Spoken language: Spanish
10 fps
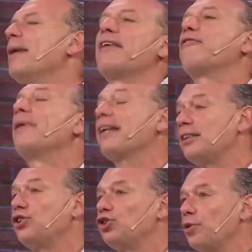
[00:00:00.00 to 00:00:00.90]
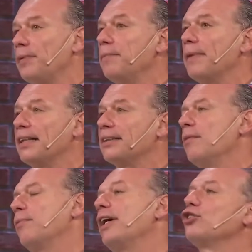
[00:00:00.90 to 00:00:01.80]
van a formar 18.000
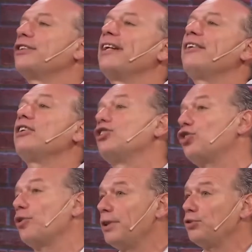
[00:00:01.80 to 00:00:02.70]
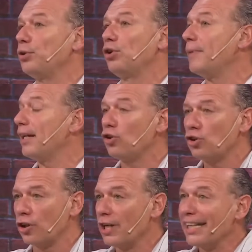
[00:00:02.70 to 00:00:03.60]
más, bueno, serán 18.000 sueldos más,
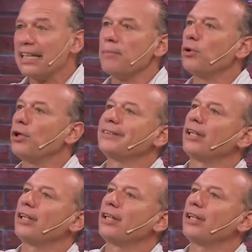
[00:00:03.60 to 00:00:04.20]
no, tenemos que